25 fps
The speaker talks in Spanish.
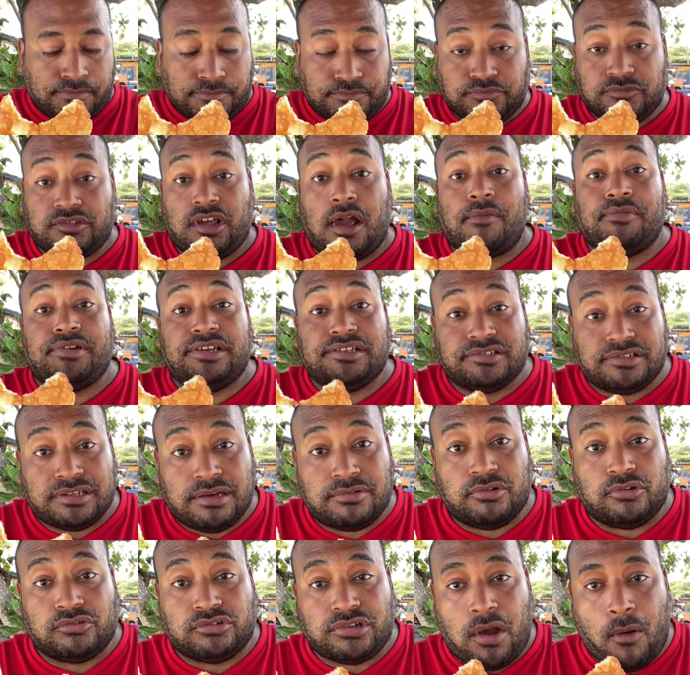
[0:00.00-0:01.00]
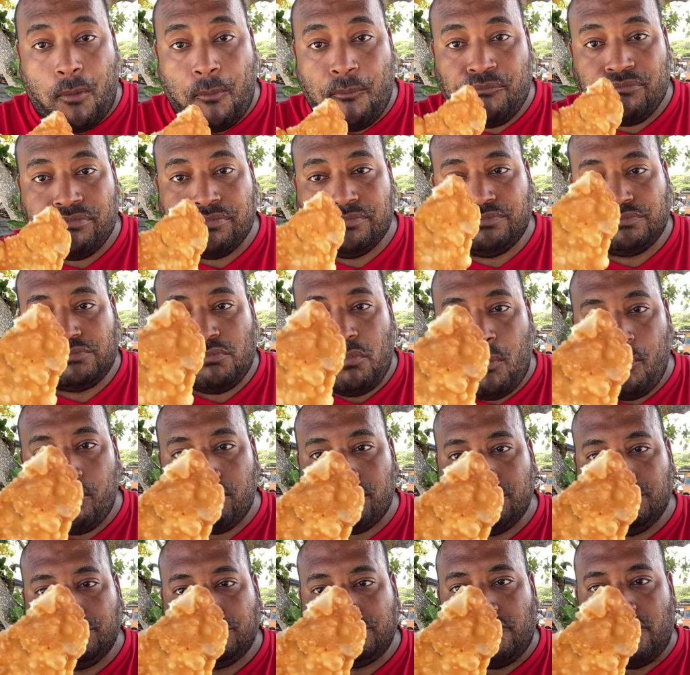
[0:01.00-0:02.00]
Está bien sabrosa.
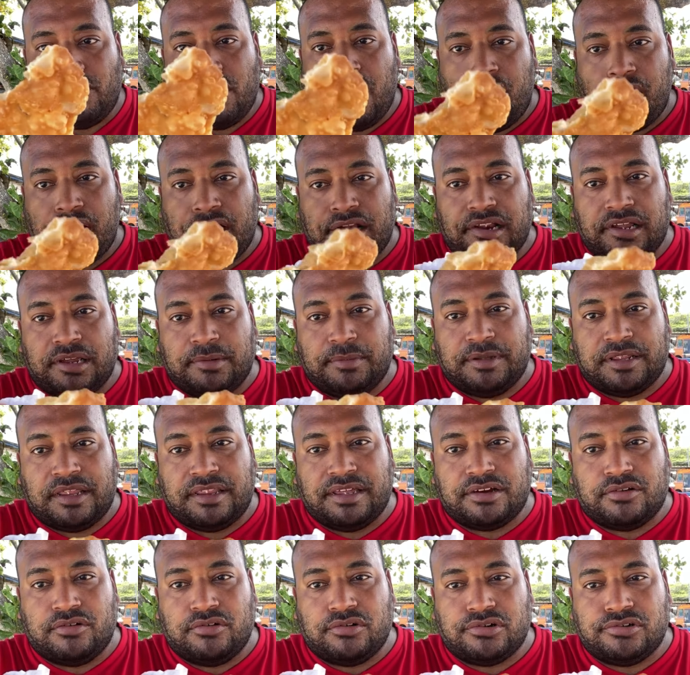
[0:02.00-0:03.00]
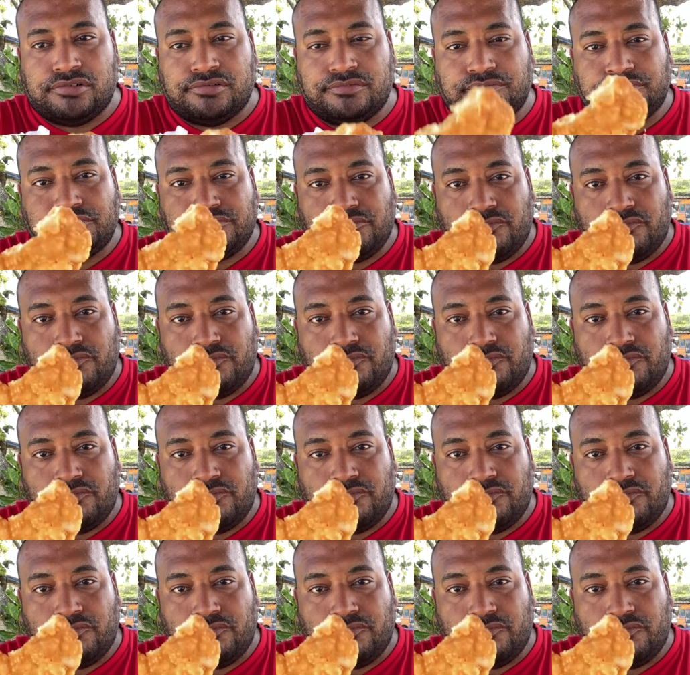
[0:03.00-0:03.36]
Arepita de coco